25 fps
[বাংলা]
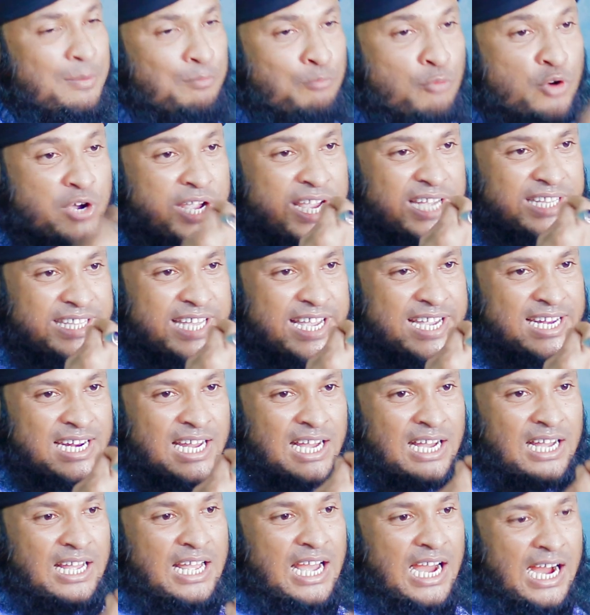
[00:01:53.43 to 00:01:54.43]
মুখে দেয়
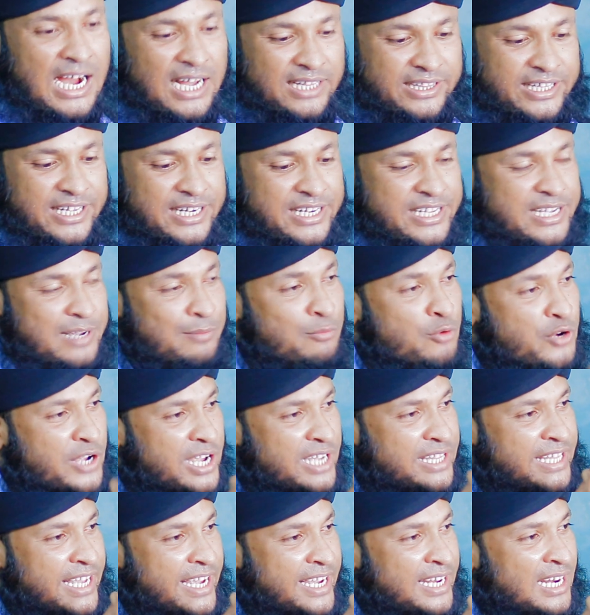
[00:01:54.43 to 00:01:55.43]
না হাতে নিয়ে
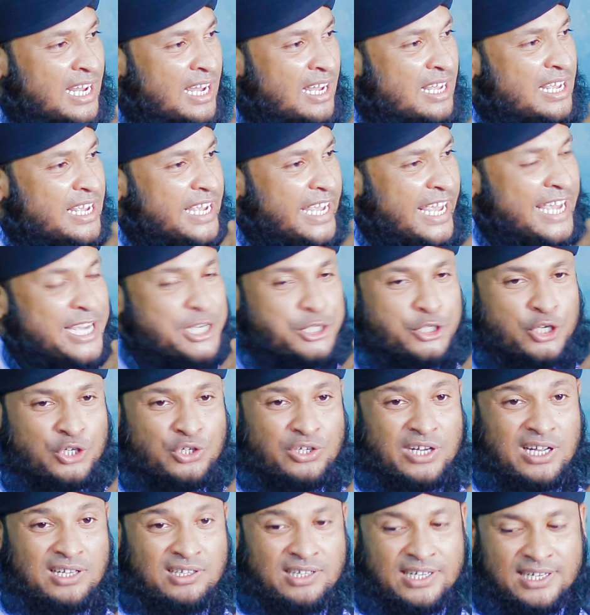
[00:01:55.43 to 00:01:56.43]
মুখে দেয় না এই
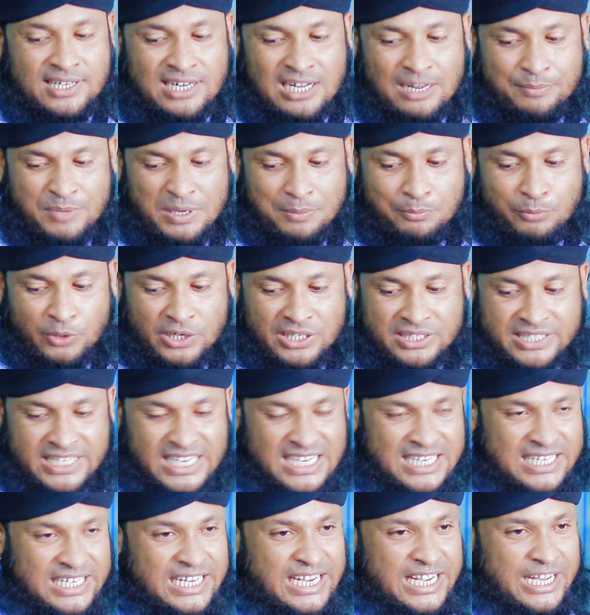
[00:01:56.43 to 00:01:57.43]
জন্য আল্লাহর হাবিব বলেছেন